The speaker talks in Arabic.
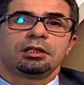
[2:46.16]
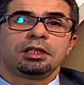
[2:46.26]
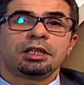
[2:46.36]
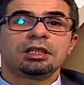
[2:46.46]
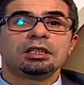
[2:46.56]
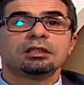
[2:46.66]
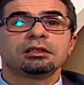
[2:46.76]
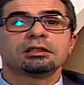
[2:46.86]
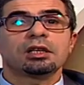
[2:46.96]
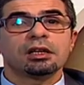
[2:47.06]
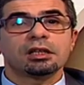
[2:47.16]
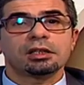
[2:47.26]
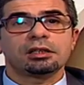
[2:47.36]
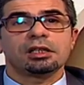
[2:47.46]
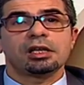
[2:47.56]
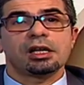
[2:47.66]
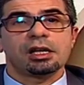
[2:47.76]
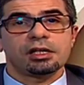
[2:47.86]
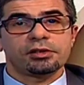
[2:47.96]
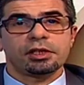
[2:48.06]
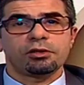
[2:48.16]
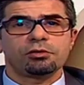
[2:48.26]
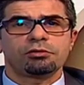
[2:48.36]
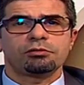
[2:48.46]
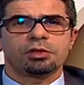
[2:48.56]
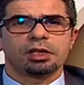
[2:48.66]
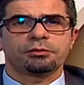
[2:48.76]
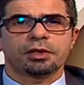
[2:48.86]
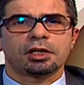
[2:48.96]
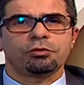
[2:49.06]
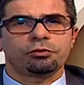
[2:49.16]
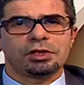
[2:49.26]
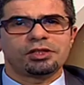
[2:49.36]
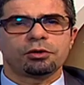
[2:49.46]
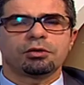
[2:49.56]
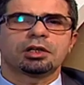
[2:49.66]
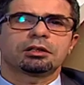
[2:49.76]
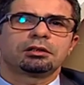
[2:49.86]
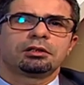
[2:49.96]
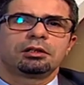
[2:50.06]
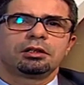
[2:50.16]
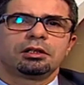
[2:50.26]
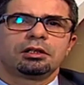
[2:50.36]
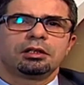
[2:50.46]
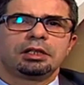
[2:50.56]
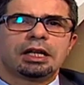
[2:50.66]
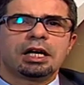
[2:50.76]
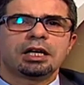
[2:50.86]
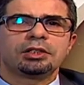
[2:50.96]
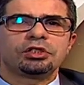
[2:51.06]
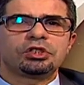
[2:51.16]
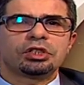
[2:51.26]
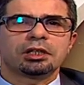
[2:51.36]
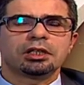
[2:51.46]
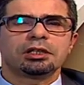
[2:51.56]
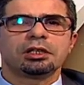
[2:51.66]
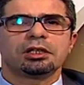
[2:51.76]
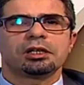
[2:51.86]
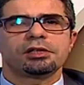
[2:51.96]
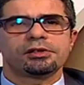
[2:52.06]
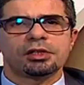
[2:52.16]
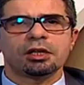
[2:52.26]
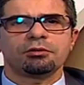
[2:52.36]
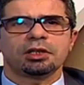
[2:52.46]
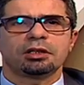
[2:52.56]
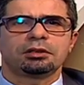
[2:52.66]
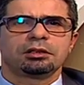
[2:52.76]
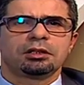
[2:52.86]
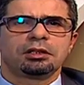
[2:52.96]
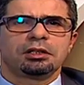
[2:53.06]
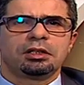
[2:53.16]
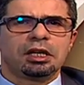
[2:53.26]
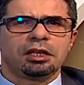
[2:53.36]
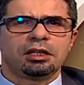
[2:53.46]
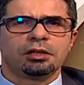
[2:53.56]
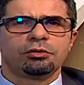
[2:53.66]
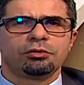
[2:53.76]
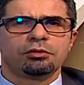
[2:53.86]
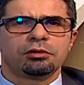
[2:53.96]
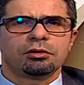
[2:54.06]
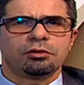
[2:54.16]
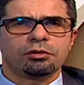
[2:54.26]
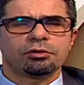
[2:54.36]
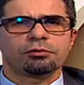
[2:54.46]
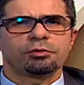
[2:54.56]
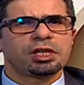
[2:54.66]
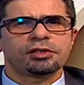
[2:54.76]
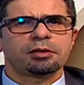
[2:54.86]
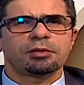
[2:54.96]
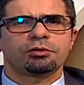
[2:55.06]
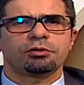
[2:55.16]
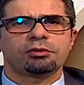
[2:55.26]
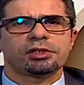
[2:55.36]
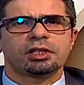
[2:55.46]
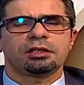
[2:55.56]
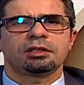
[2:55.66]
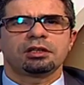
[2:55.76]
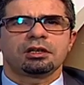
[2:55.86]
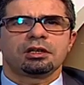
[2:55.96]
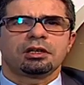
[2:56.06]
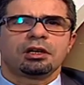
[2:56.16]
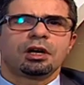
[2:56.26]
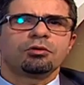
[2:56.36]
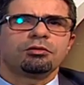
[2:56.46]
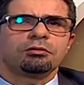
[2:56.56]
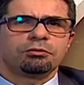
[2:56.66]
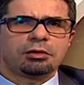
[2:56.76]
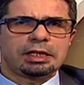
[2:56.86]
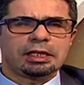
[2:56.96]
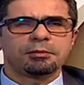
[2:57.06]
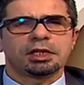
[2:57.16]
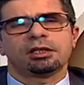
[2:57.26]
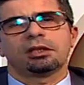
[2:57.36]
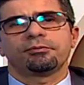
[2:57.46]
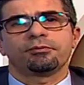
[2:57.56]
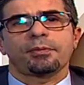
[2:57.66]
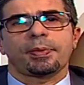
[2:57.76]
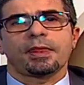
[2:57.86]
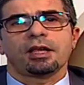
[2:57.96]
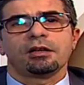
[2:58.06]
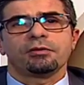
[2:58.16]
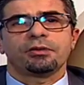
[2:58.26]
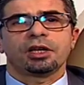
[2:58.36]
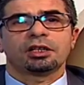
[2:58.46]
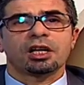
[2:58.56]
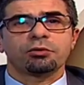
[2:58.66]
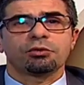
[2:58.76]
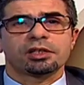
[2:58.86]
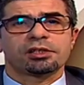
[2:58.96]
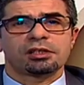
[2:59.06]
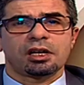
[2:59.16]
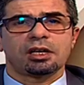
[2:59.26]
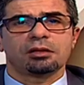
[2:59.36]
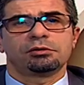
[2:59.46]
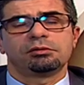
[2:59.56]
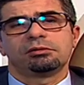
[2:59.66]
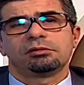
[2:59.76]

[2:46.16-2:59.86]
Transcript: إذ انطلقت الأهازيج والأفراح في الجوار لأحد جيران الزاوية لعله عرس مناسبة عرس أو وليمة فكثر الصخب